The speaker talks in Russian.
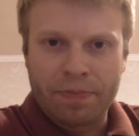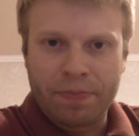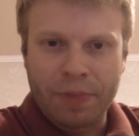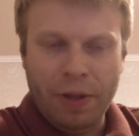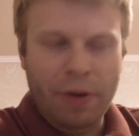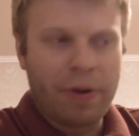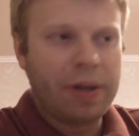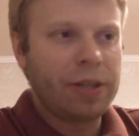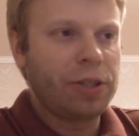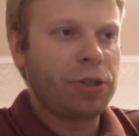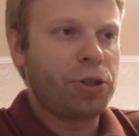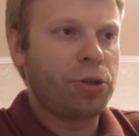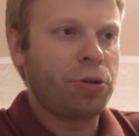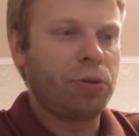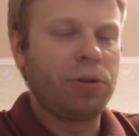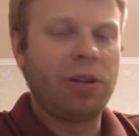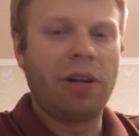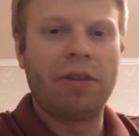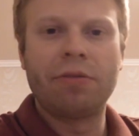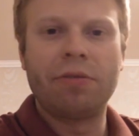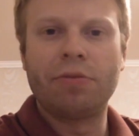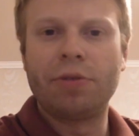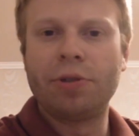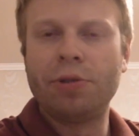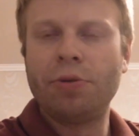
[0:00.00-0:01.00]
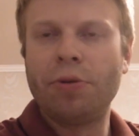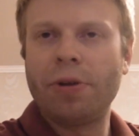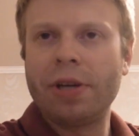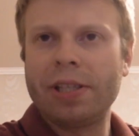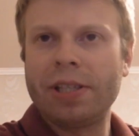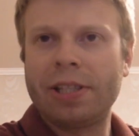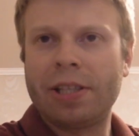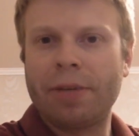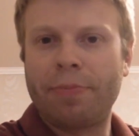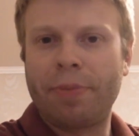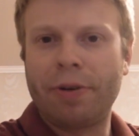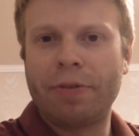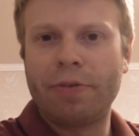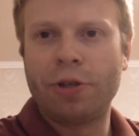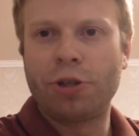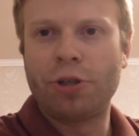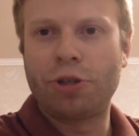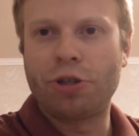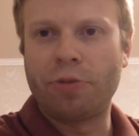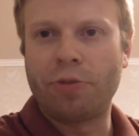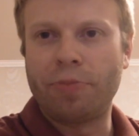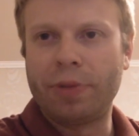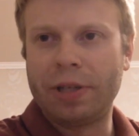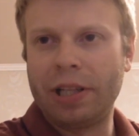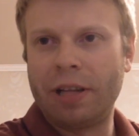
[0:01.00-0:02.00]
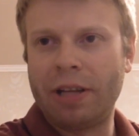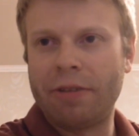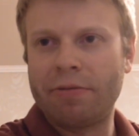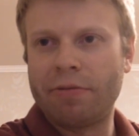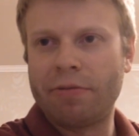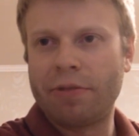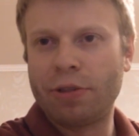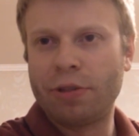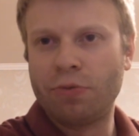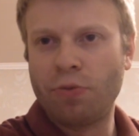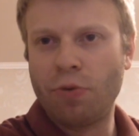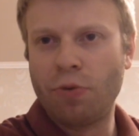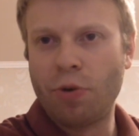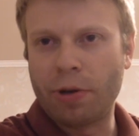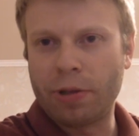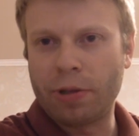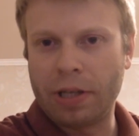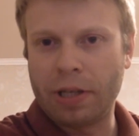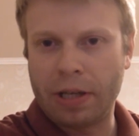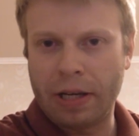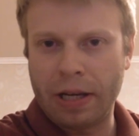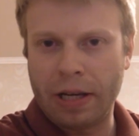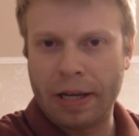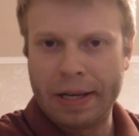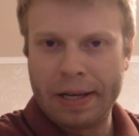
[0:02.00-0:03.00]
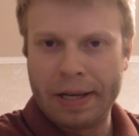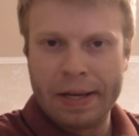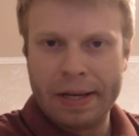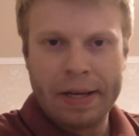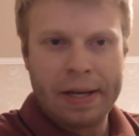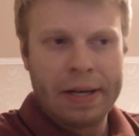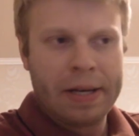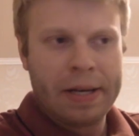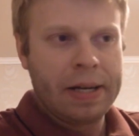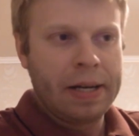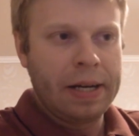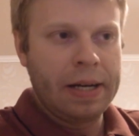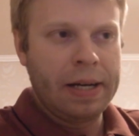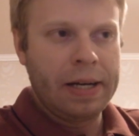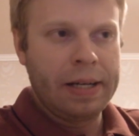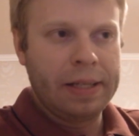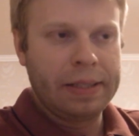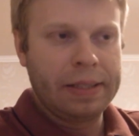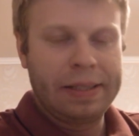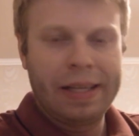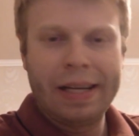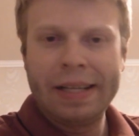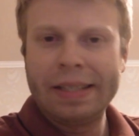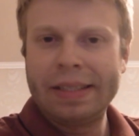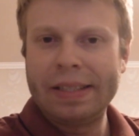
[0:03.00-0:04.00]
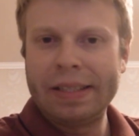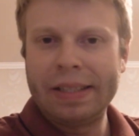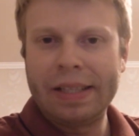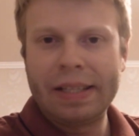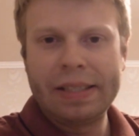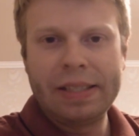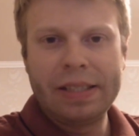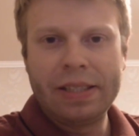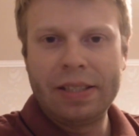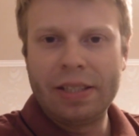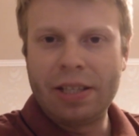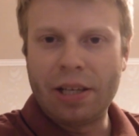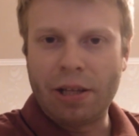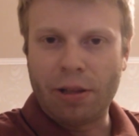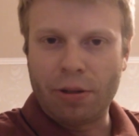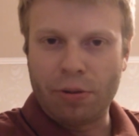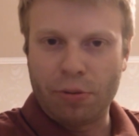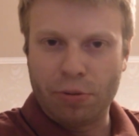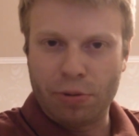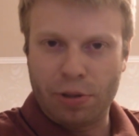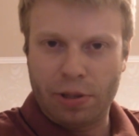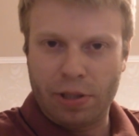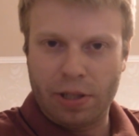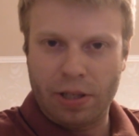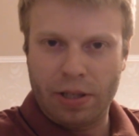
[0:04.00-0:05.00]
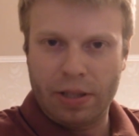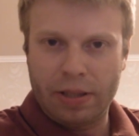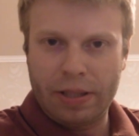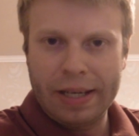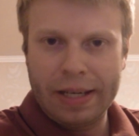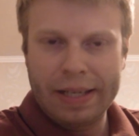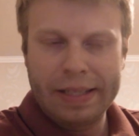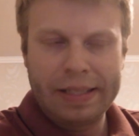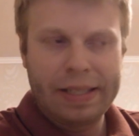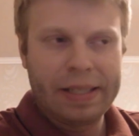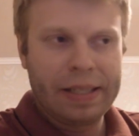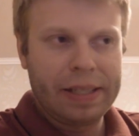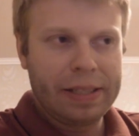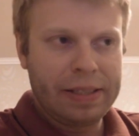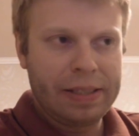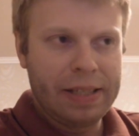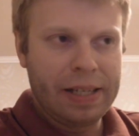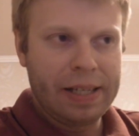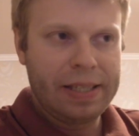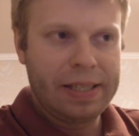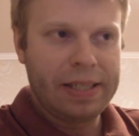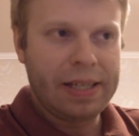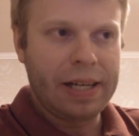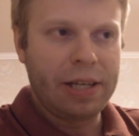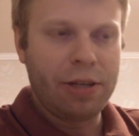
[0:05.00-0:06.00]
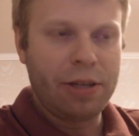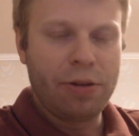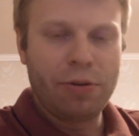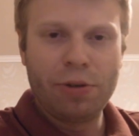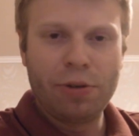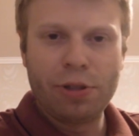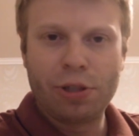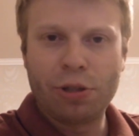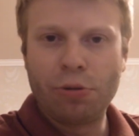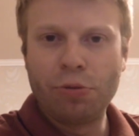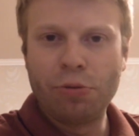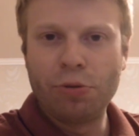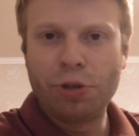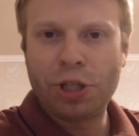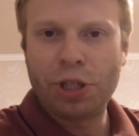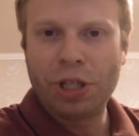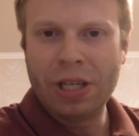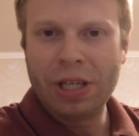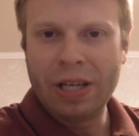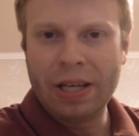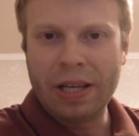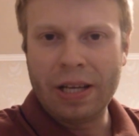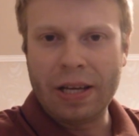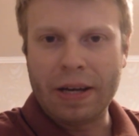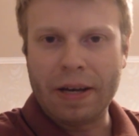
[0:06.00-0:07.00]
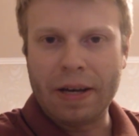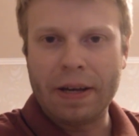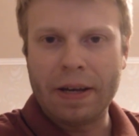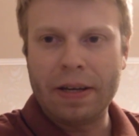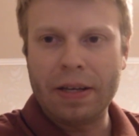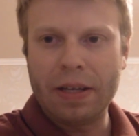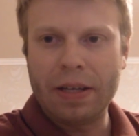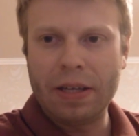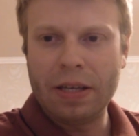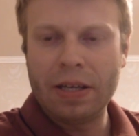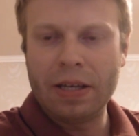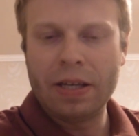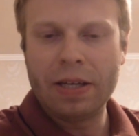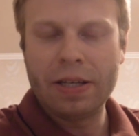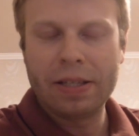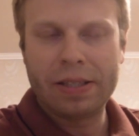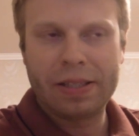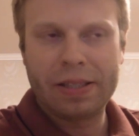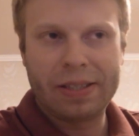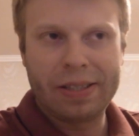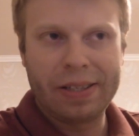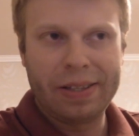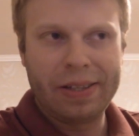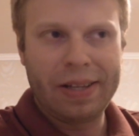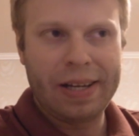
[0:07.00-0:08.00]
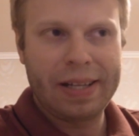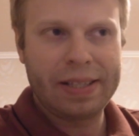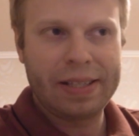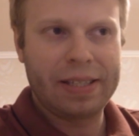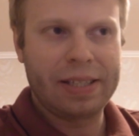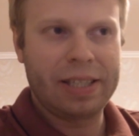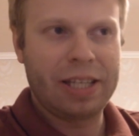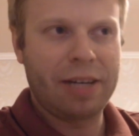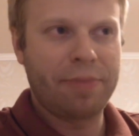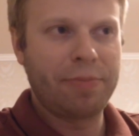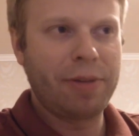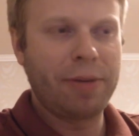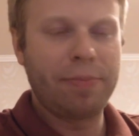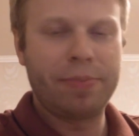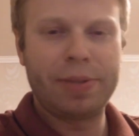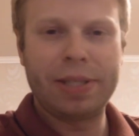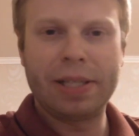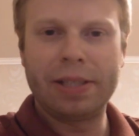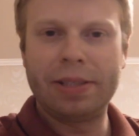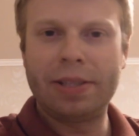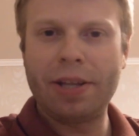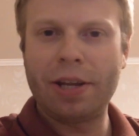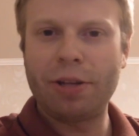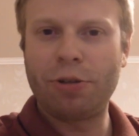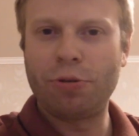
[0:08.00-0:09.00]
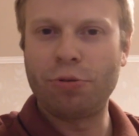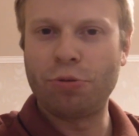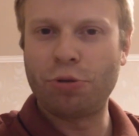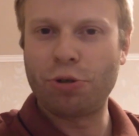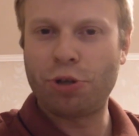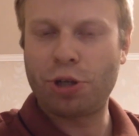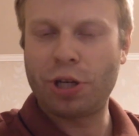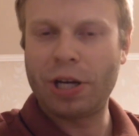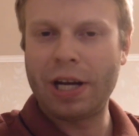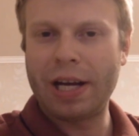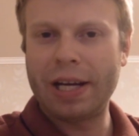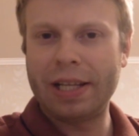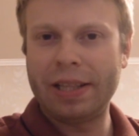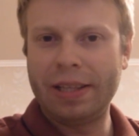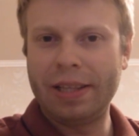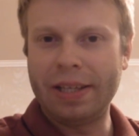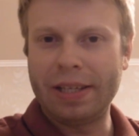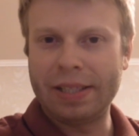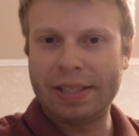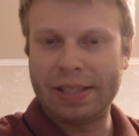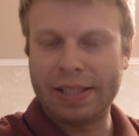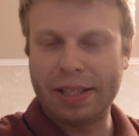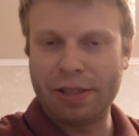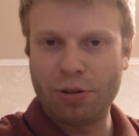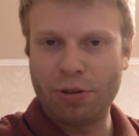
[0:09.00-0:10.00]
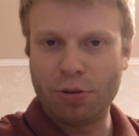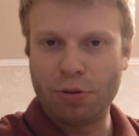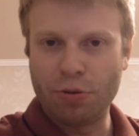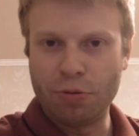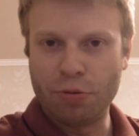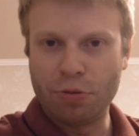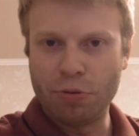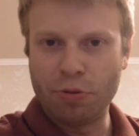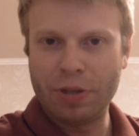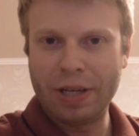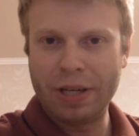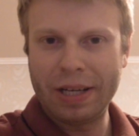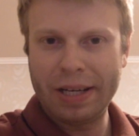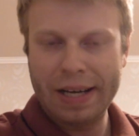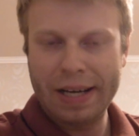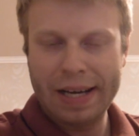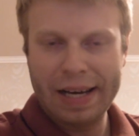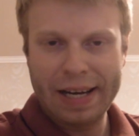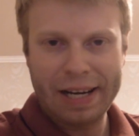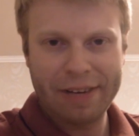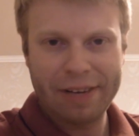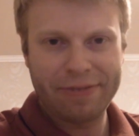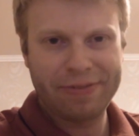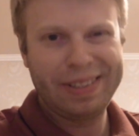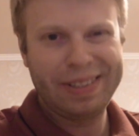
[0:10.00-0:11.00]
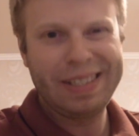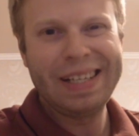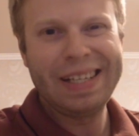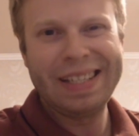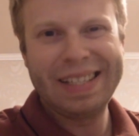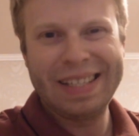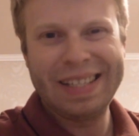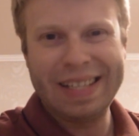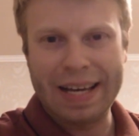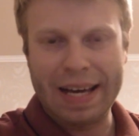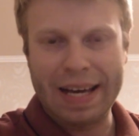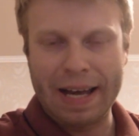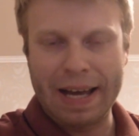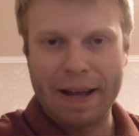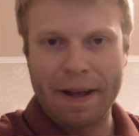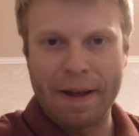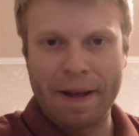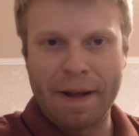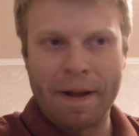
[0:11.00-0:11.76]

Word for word: Давайте еще главного юриста привлечем и главного дворника. А, так дела не делаются, так делать нельзя. Ее исключили, и ссылаться там на 53.1 статью ГК РФ нельзя.